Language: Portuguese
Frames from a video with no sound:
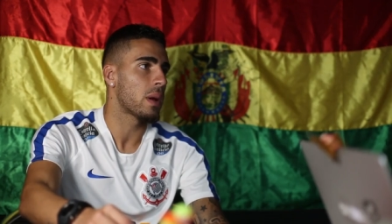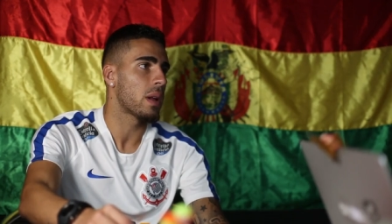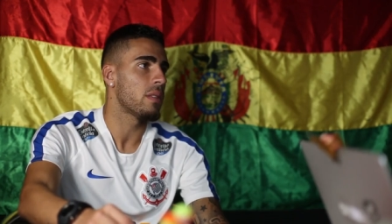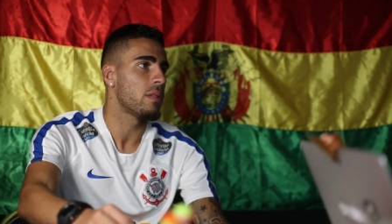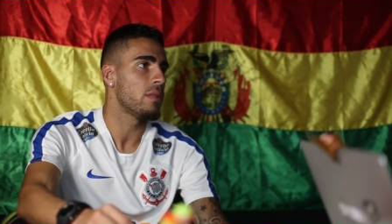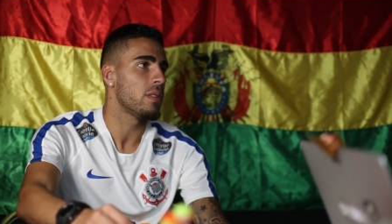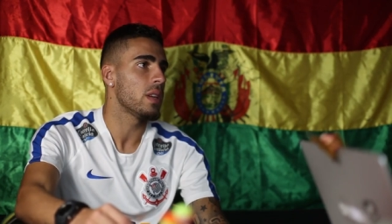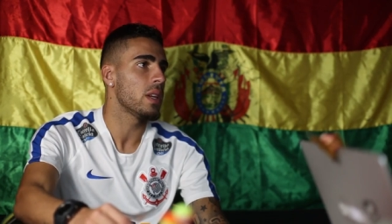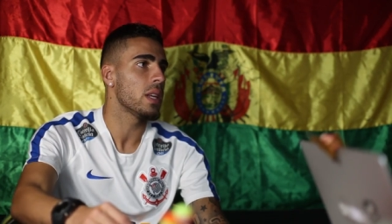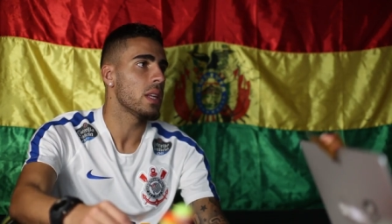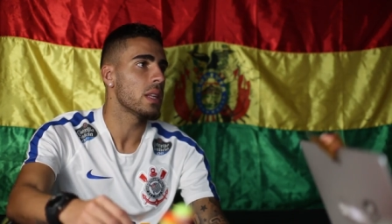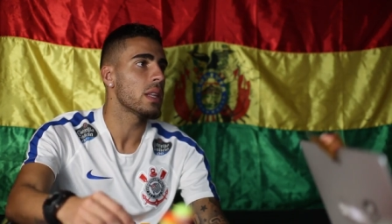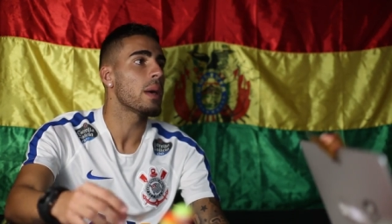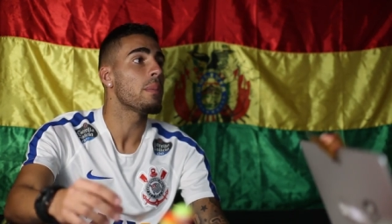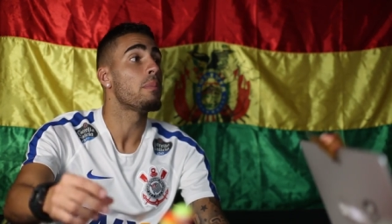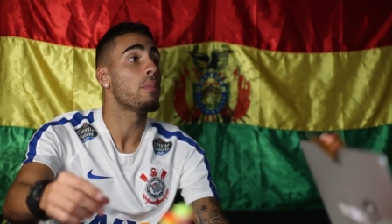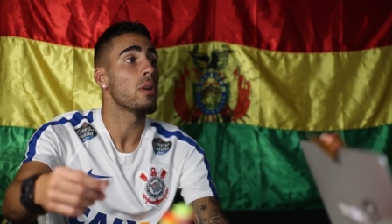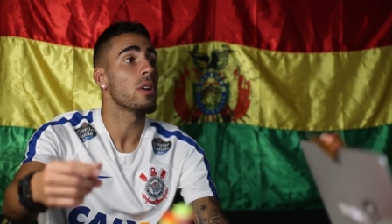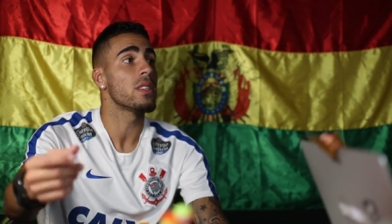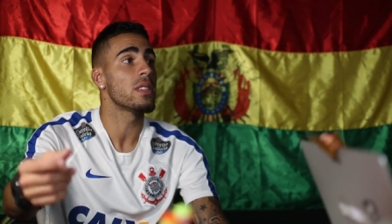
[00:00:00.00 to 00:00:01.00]
pra vir,
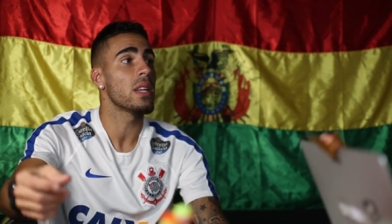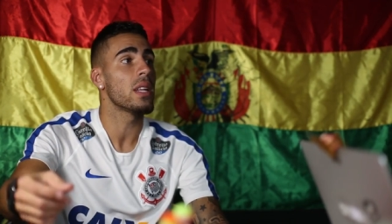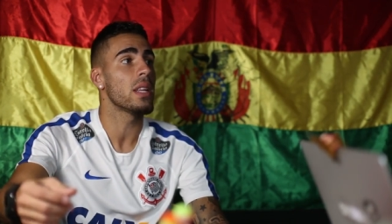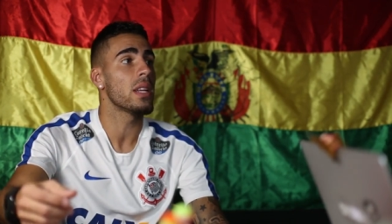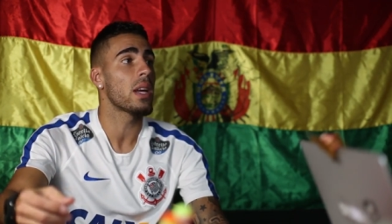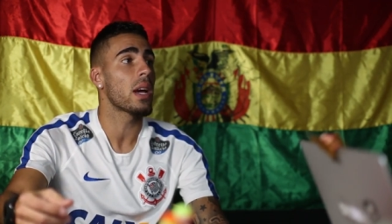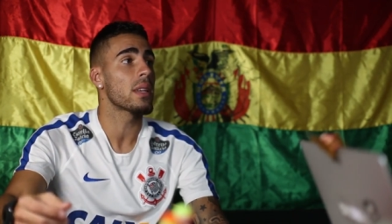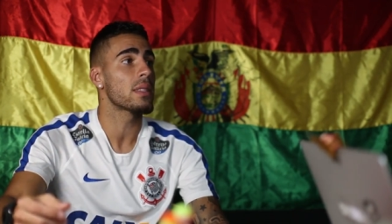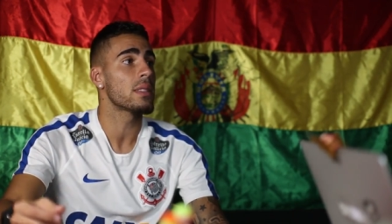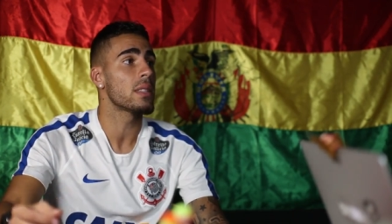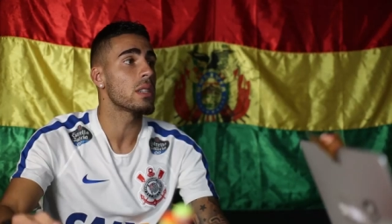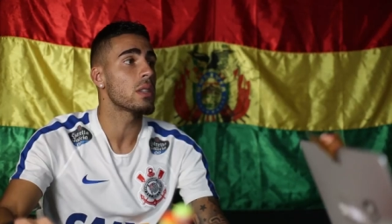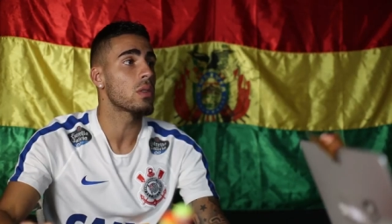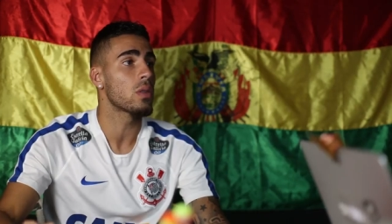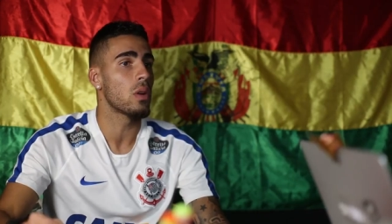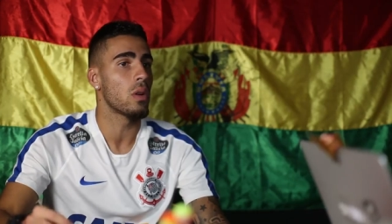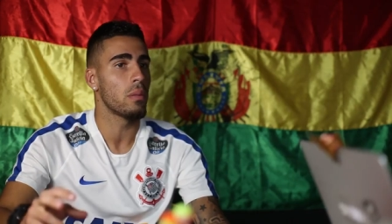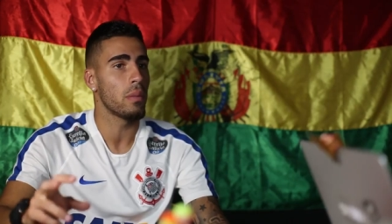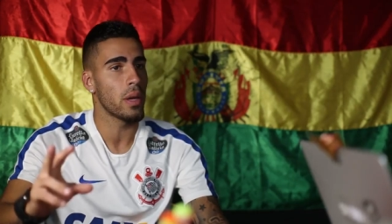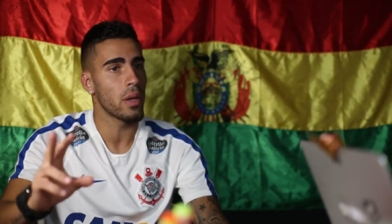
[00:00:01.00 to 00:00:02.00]
depois ele
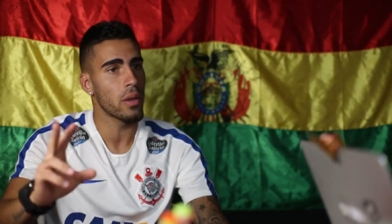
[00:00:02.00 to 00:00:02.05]
acertou.